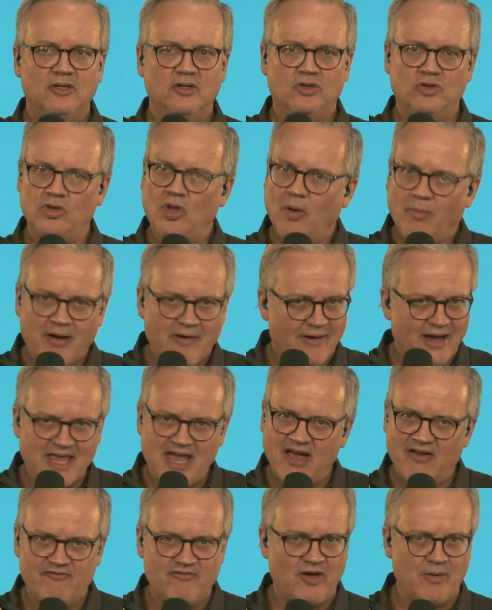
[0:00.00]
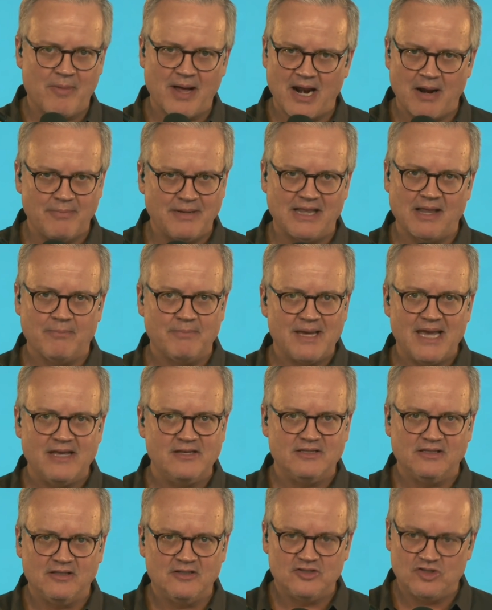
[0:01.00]
No me vayas a enfermar a mí
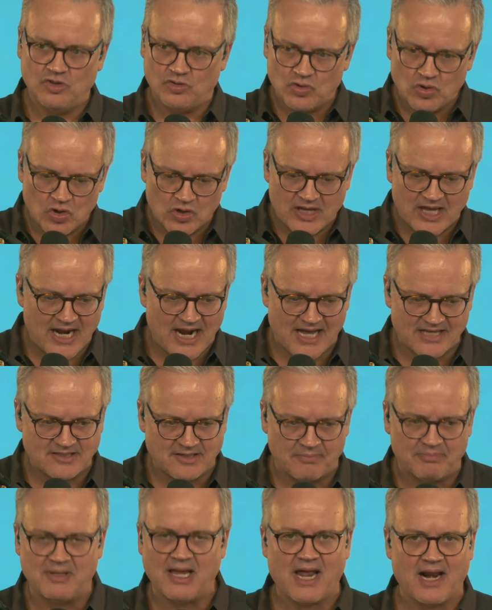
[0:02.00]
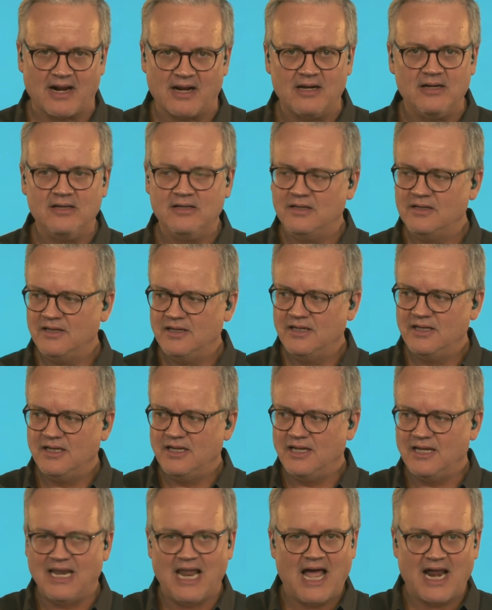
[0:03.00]
también. Si tú no quieres aceptar
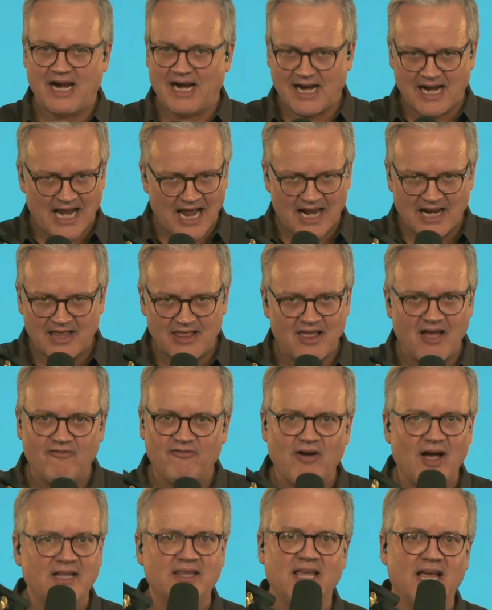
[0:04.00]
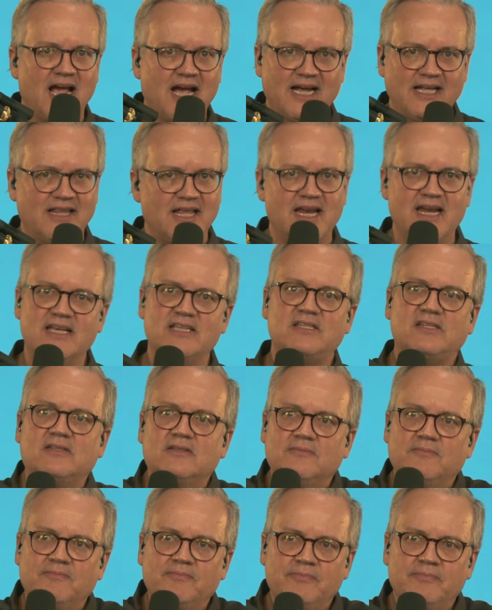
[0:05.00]
la realidad fáctica que tenés,